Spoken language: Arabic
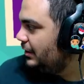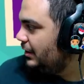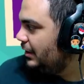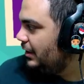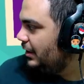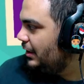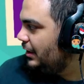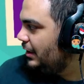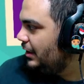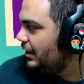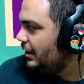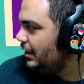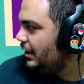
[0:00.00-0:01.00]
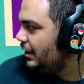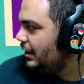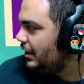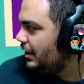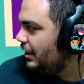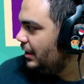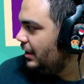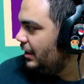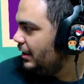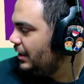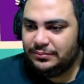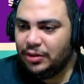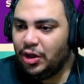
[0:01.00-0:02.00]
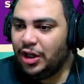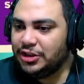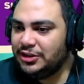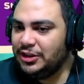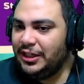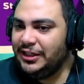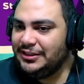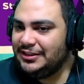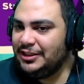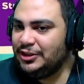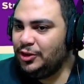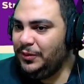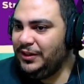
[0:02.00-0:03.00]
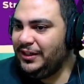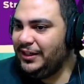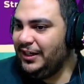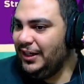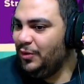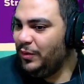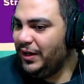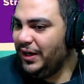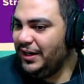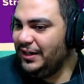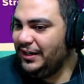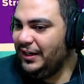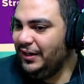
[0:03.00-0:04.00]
ميكس بين بنت وولد ما آه، عشان اس صبحي الجيل وكارن الجيل